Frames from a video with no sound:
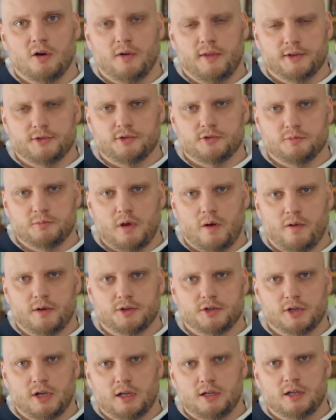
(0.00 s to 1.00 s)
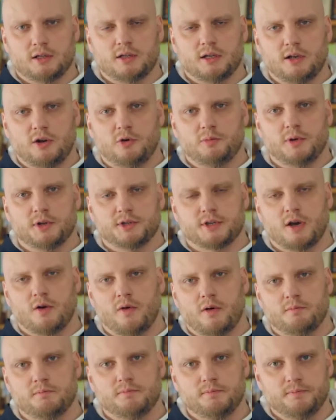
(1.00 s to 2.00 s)
Ona zrozumiała, że ja nie tyle
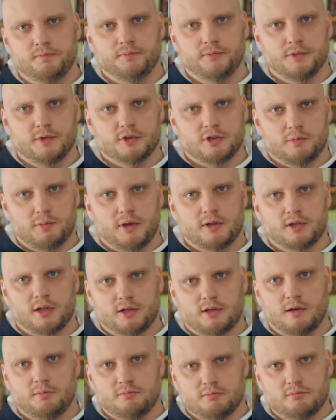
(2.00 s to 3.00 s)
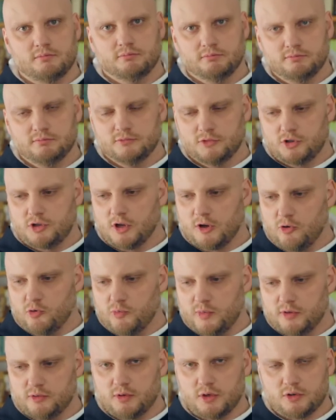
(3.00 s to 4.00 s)
obiecałem, że będę tam do tego
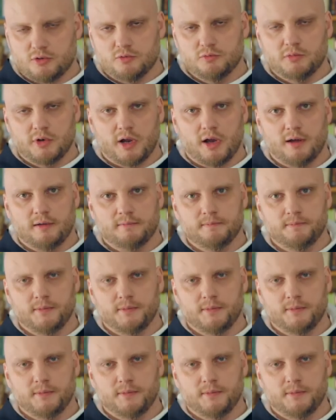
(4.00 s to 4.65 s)
momentu, aż umrę,